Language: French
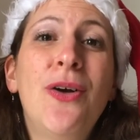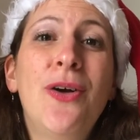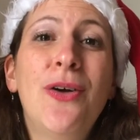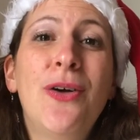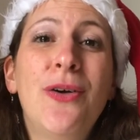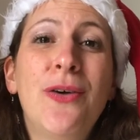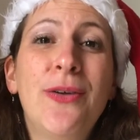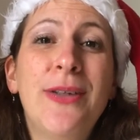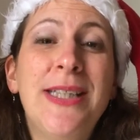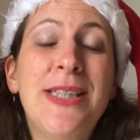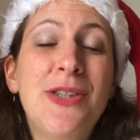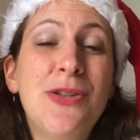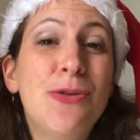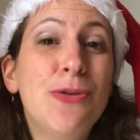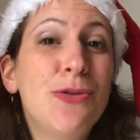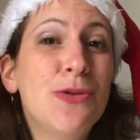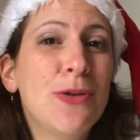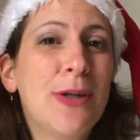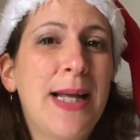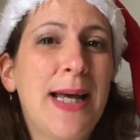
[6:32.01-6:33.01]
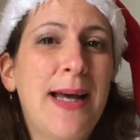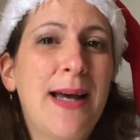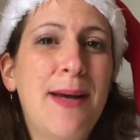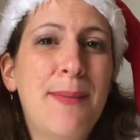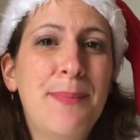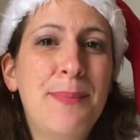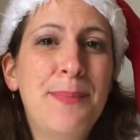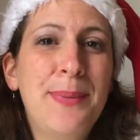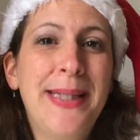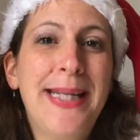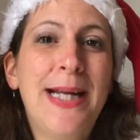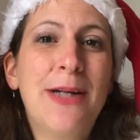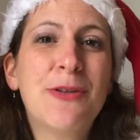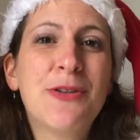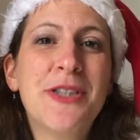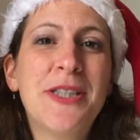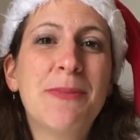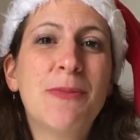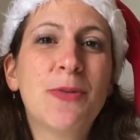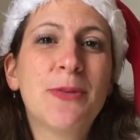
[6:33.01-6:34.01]
euh, issue de la
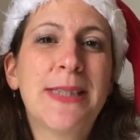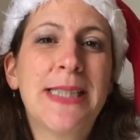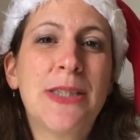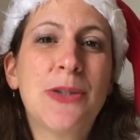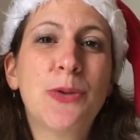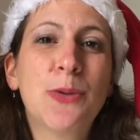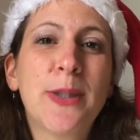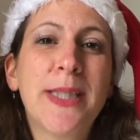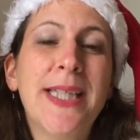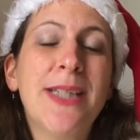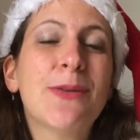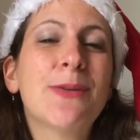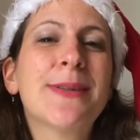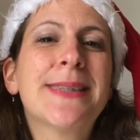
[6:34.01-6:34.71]
pédagogie Montessori.